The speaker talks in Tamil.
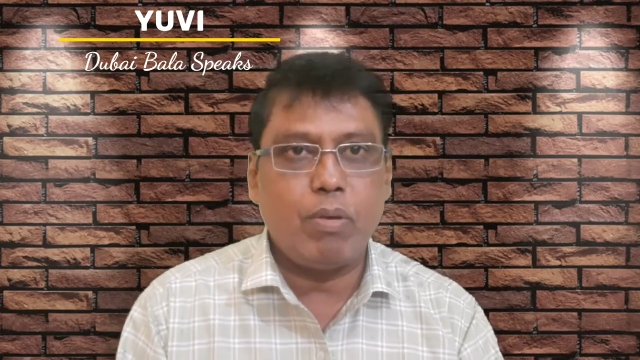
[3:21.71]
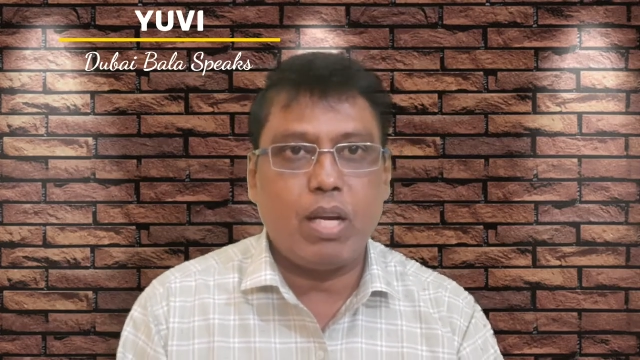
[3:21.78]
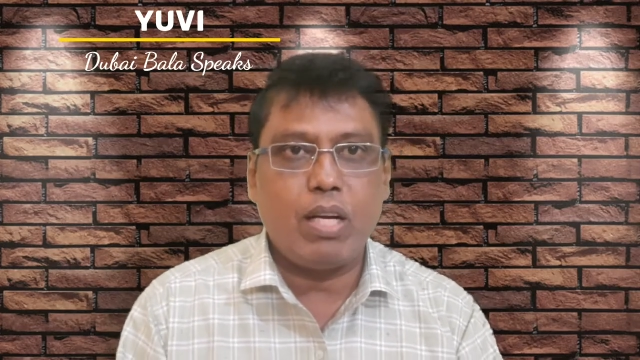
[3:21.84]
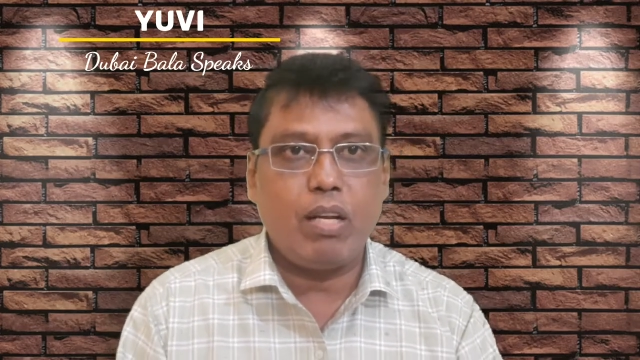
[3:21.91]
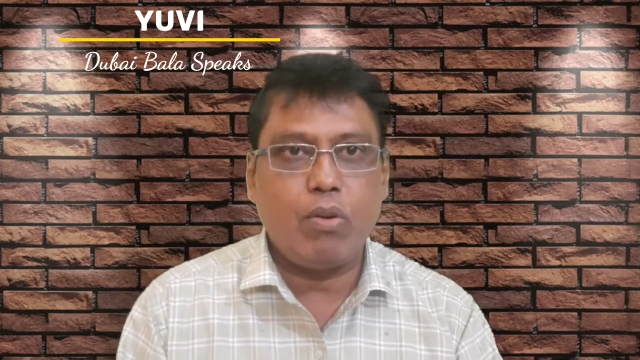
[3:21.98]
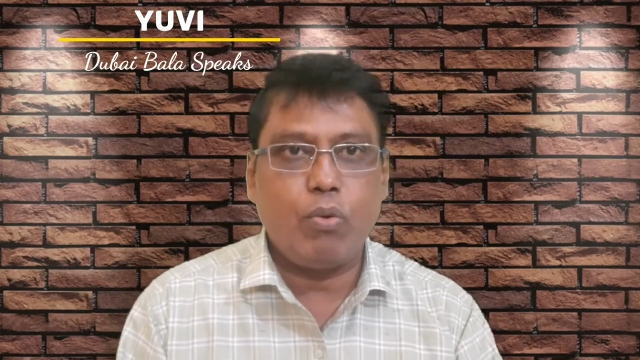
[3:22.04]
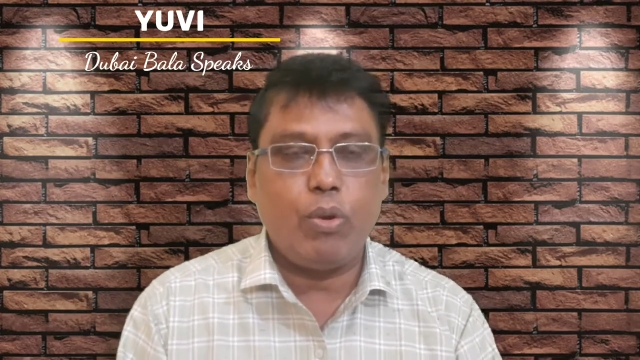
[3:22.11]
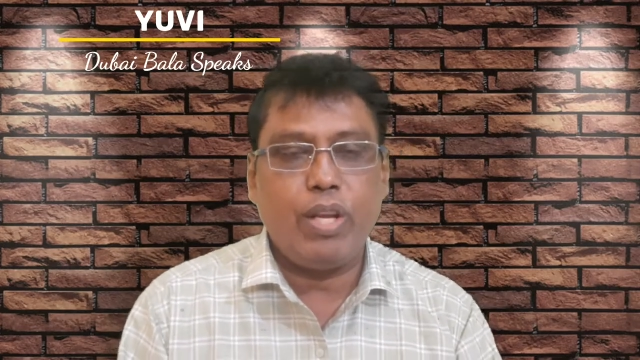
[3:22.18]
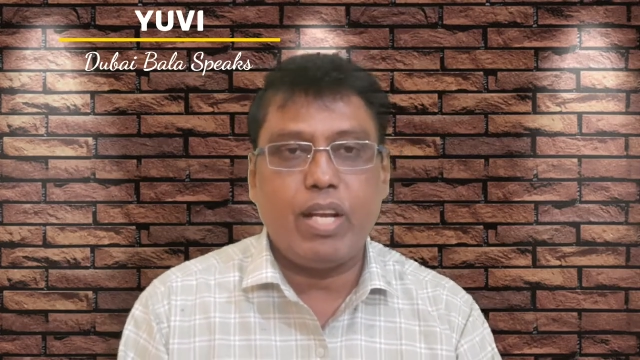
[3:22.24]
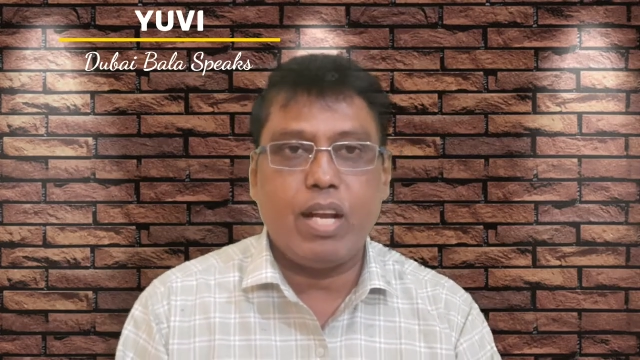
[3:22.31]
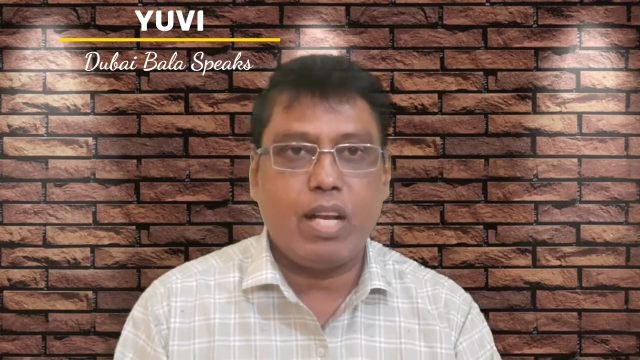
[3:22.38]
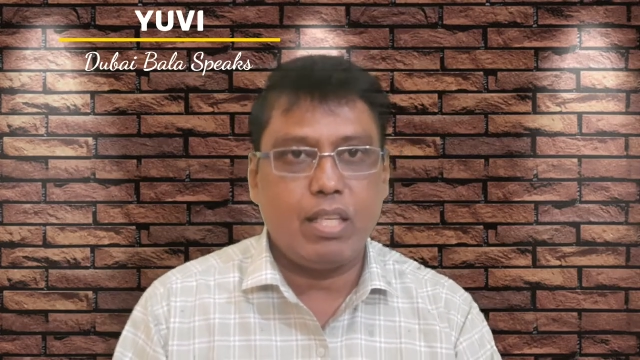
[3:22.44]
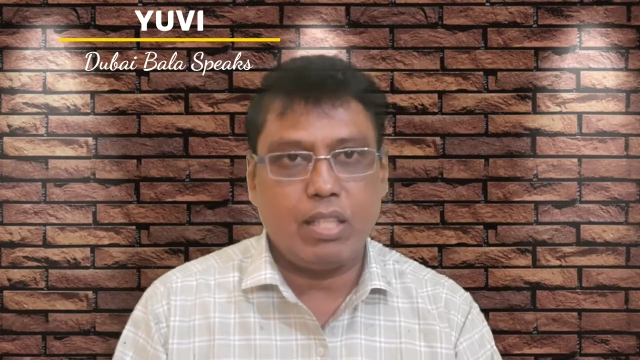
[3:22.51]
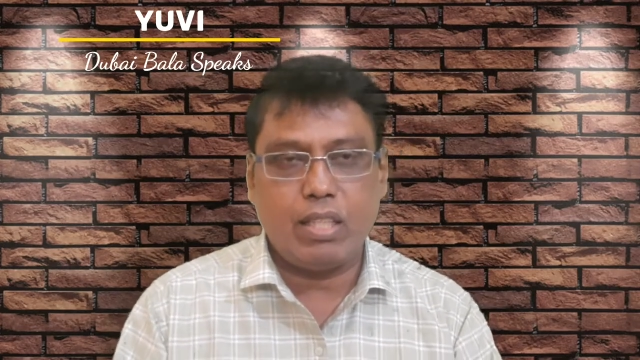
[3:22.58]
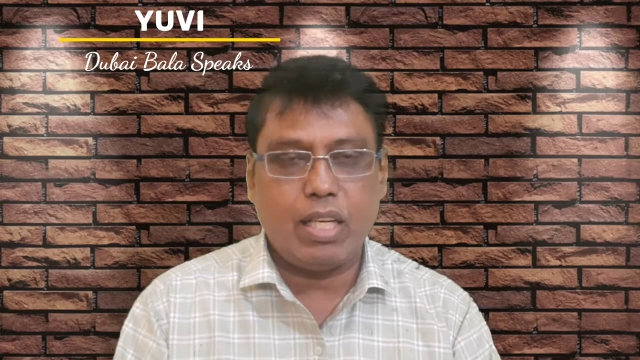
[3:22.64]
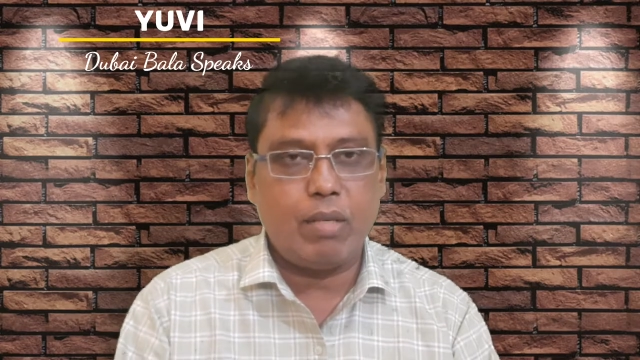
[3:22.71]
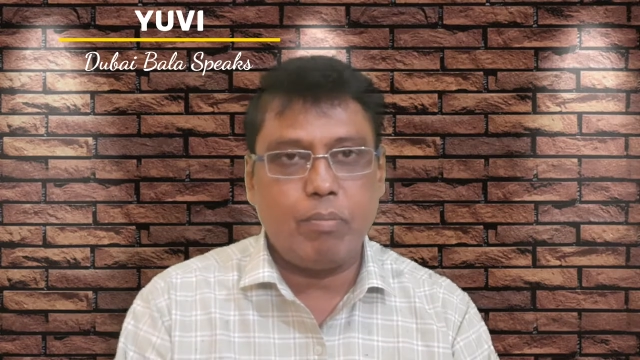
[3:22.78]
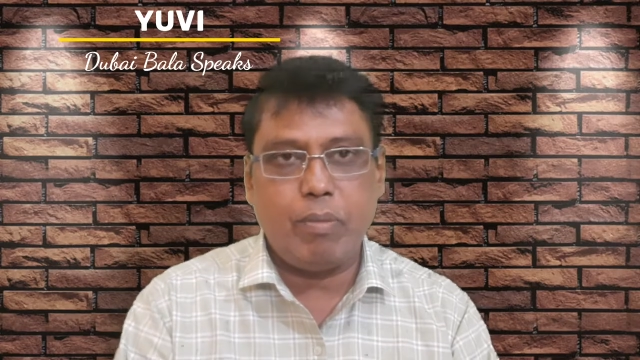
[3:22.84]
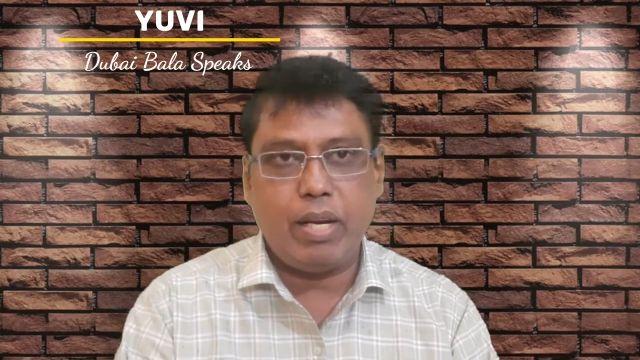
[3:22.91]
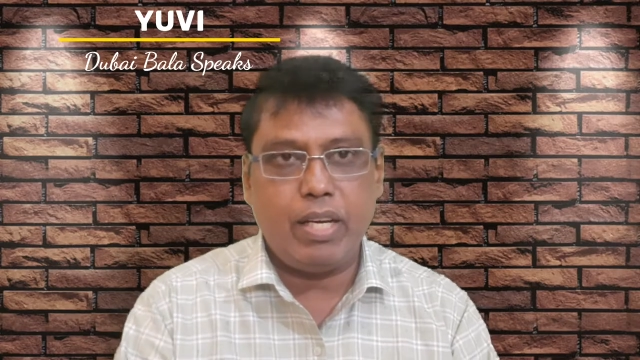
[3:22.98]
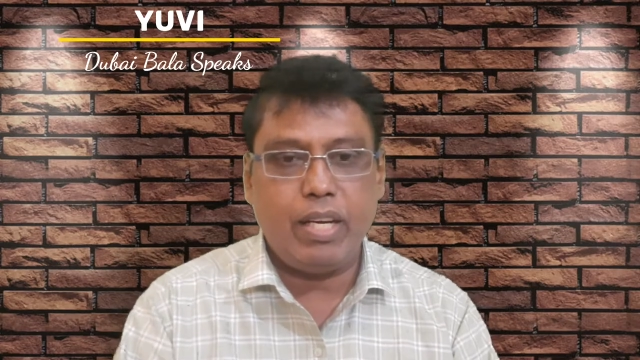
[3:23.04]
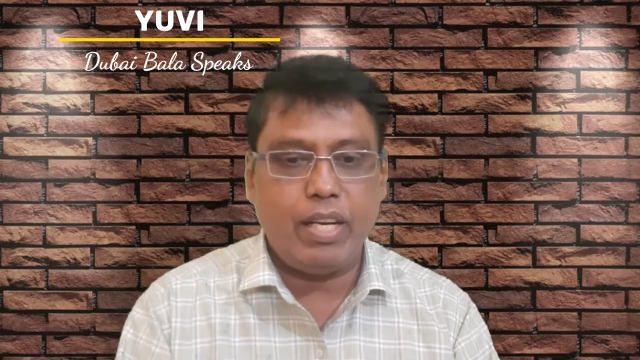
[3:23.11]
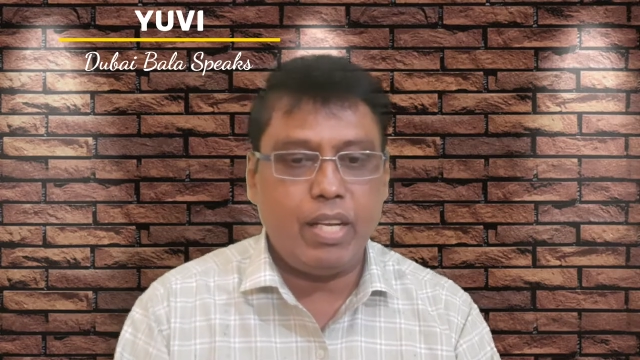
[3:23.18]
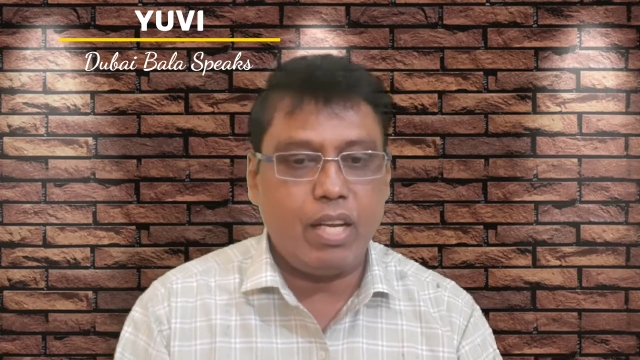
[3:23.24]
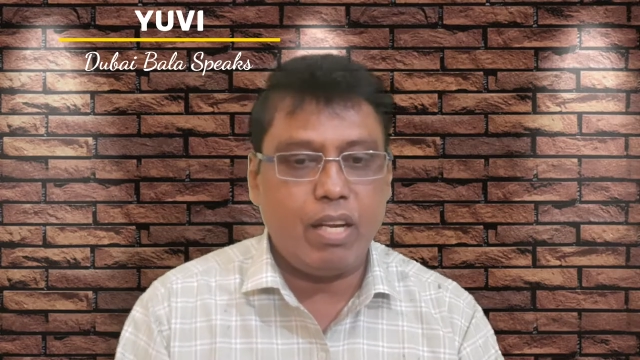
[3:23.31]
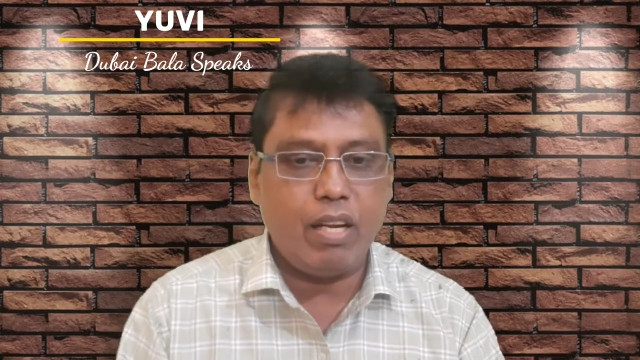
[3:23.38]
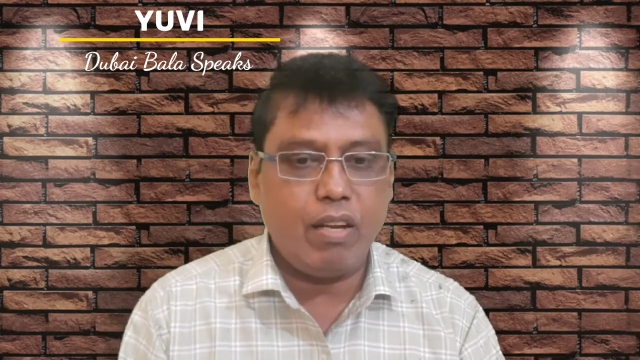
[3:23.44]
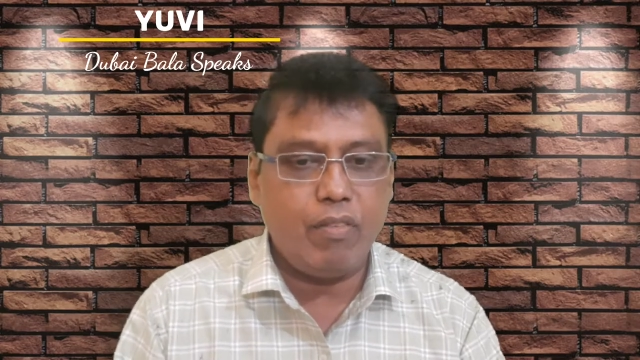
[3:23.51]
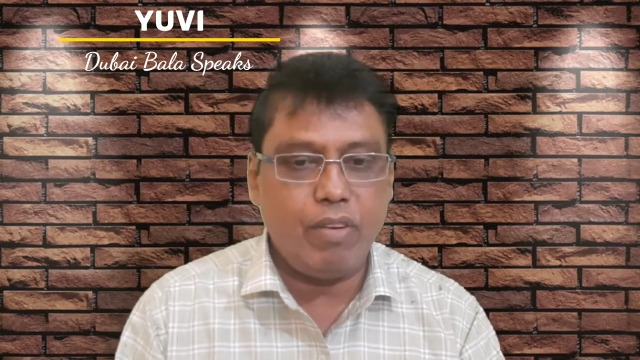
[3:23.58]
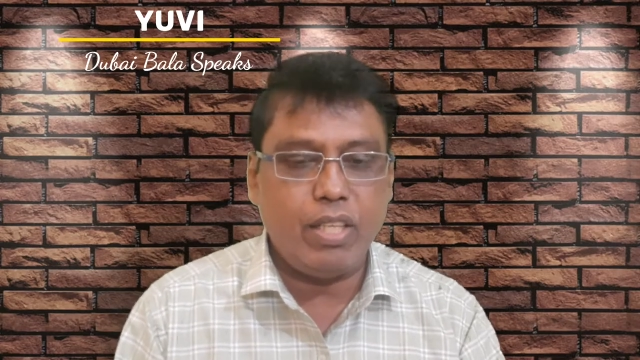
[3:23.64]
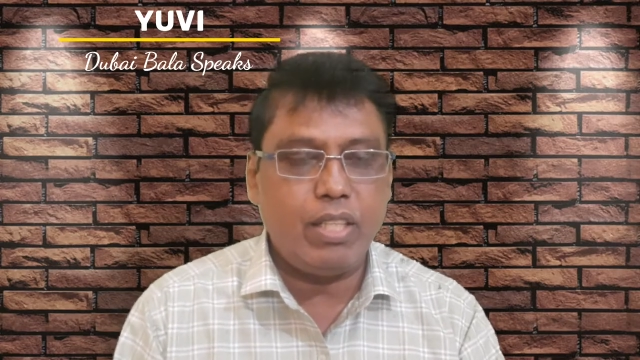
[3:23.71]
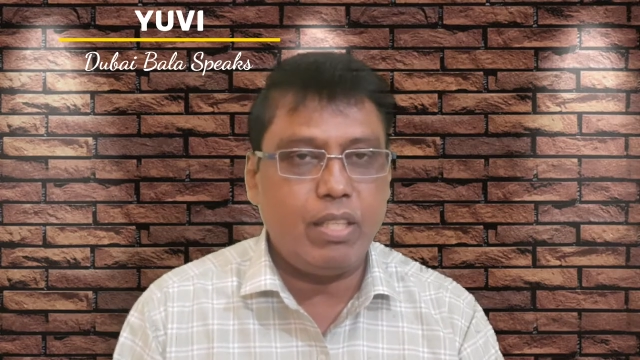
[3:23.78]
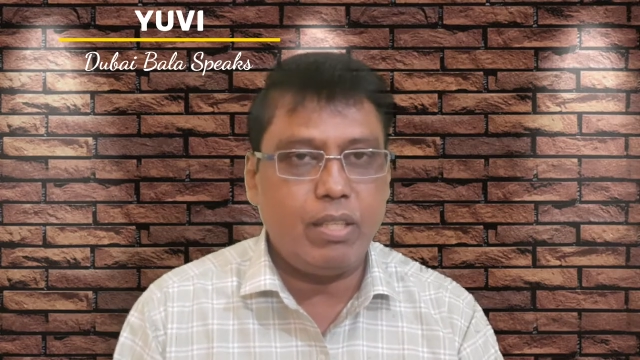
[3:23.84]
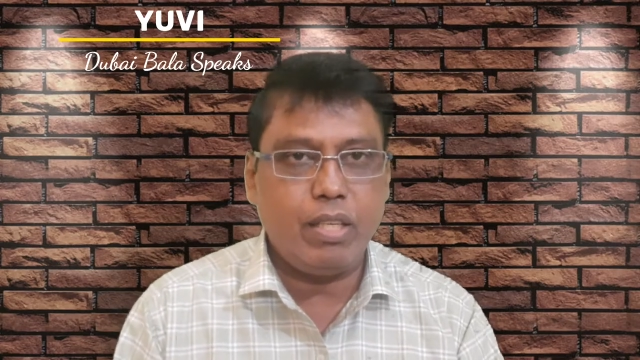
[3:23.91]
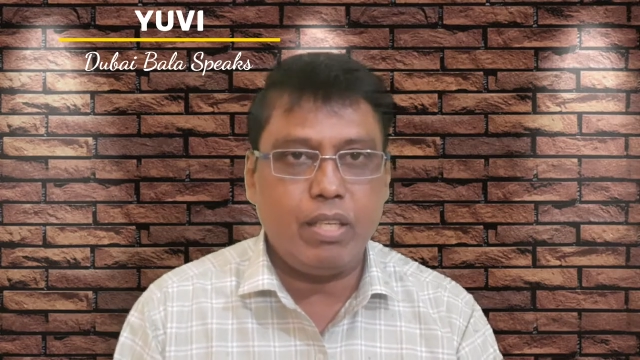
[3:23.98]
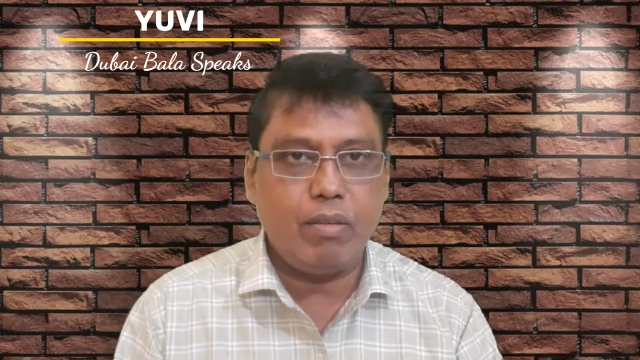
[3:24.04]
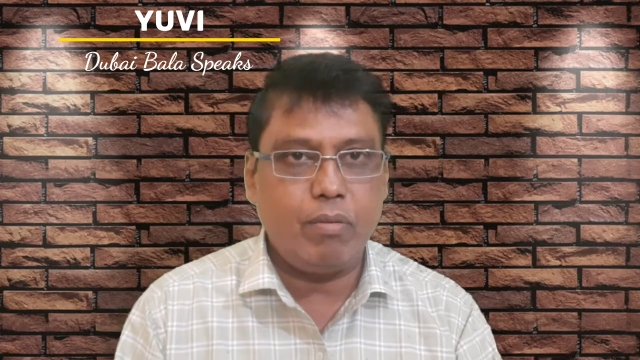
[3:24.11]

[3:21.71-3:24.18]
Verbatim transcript: பாலில் குயிக்காக தட் மேட் இந்தியா வின் தி